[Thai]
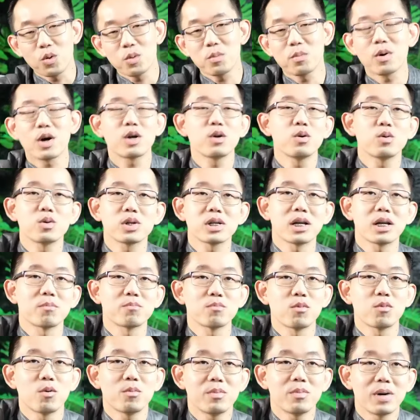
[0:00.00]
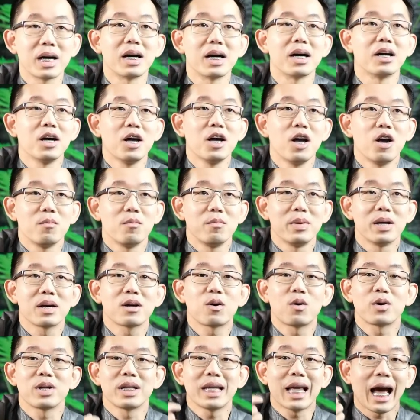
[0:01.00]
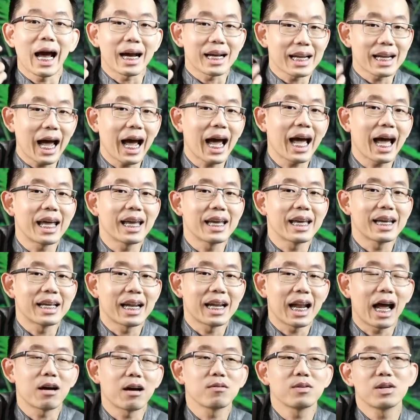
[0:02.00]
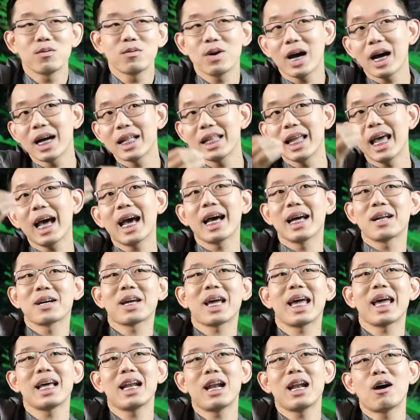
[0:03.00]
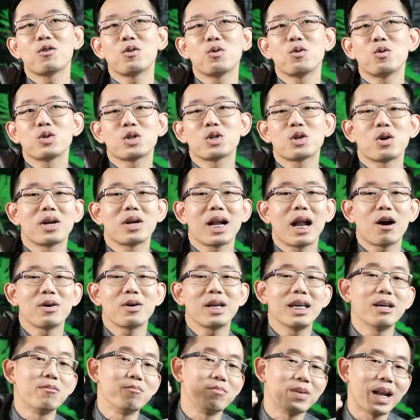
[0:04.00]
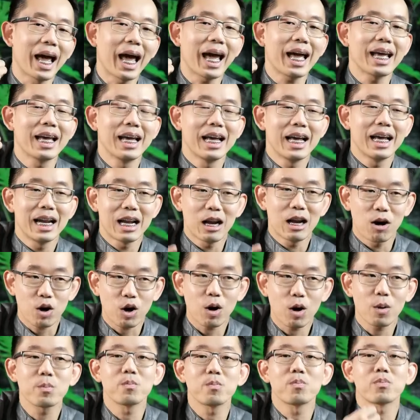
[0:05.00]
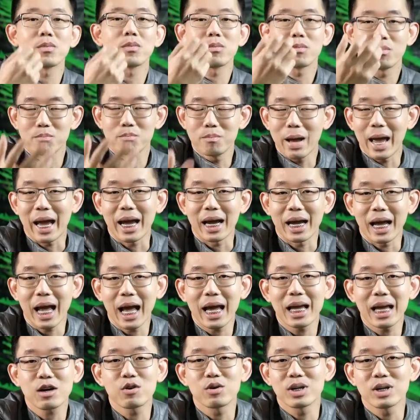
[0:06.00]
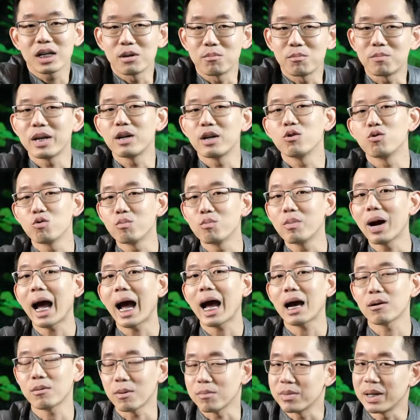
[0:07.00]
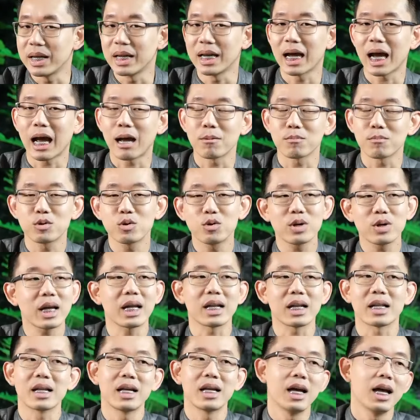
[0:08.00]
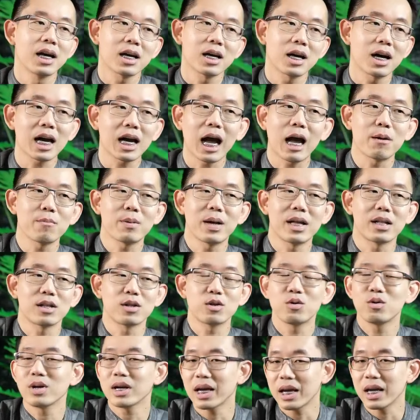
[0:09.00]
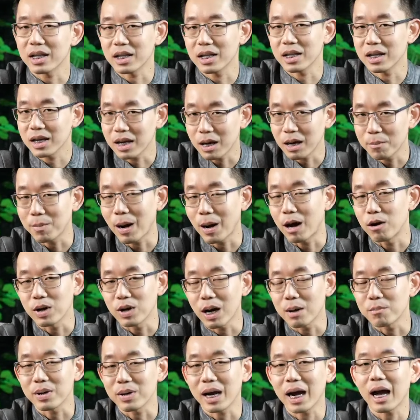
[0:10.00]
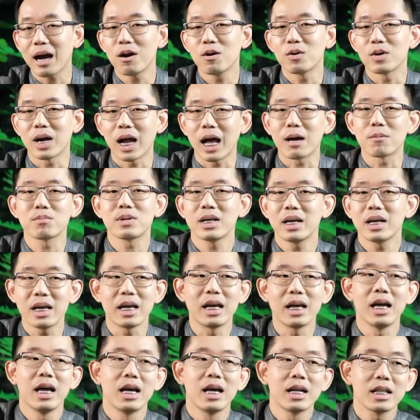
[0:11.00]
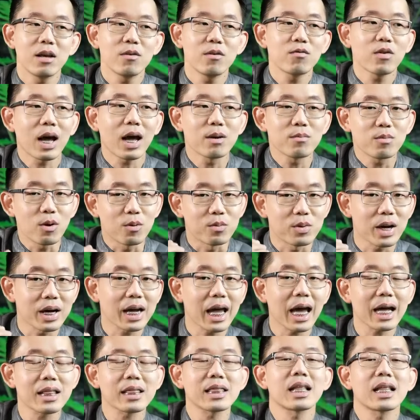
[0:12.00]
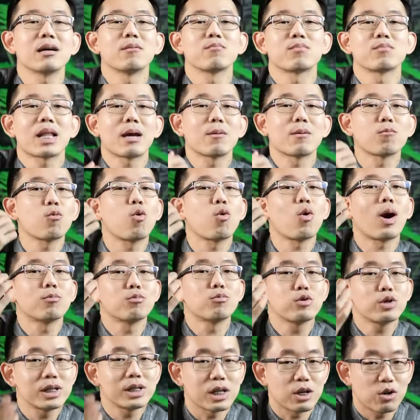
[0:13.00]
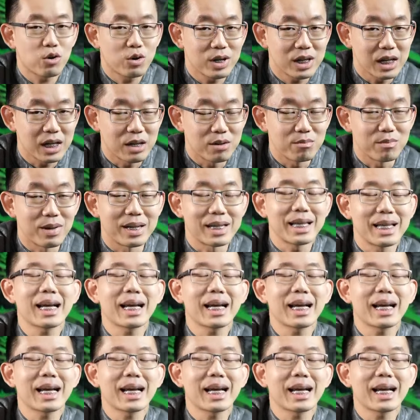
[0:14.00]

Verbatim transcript: พอดูเสร็จปุ๊บมีคนอยากได้นะหรือว่าอันนี้โอเคเราดูจนเราอิ่มแล้วเราก็แบ่งให้คนอื่นไปดูบ้างแบบนี้นะครับธุรกิจก็กลายเป็นธุรกิจกระเป๋านำเข้านะครับที่แฟนผมก็แค่เติมเต็มความรู้สึกคนอื่นเหมือน